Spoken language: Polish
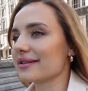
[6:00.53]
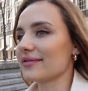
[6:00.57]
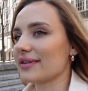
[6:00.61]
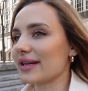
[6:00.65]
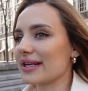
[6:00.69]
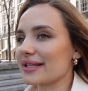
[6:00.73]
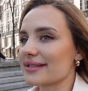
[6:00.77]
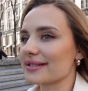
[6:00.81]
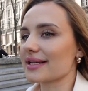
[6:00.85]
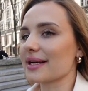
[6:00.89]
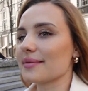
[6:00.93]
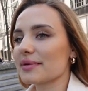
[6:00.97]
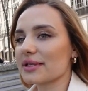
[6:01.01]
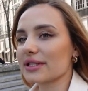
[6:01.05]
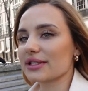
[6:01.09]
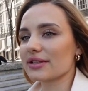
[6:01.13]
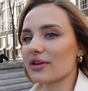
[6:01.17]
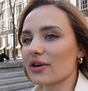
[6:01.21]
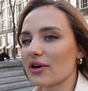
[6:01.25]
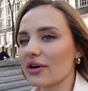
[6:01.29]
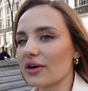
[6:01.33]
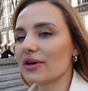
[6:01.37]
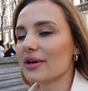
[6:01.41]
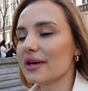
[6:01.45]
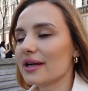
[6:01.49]
i wracamy
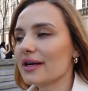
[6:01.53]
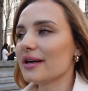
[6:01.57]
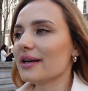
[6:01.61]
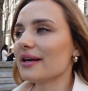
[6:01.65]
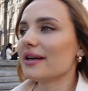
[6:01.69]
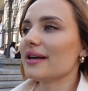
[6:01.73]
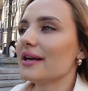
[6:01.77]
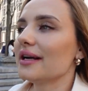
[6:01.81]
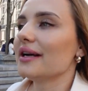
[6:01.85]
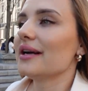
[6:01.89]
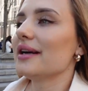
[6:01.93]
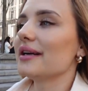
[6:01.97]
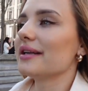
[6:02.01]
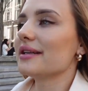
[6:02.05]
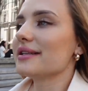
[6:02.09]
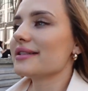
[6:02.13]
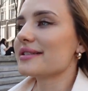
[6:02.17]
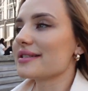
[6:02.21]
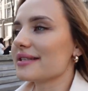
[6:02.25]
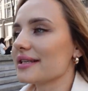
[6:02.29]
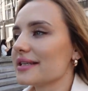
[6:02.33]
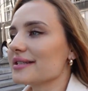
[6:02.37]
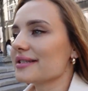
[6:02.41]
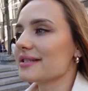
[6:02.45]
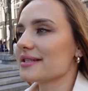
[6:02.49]
do
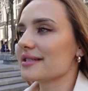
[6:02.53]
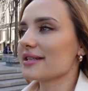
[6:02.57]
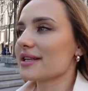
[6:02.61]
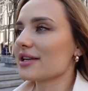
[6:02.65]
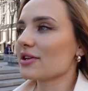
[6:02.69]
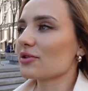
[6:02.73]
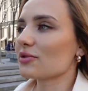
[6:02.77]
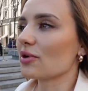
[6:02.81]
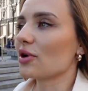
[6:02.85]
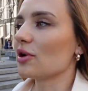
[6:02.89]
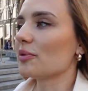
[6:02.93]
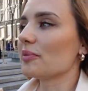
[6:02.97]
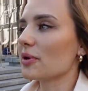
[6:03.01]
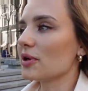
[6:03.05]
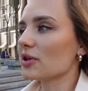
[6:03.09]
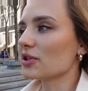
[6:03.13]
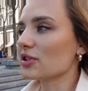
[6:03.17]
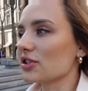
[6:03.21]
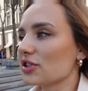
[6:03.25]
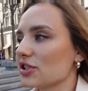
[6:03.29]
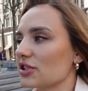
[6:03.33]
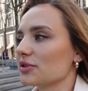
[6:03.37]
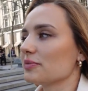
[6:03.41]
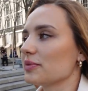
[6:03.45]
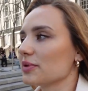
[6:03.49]
licencji nieruchomości,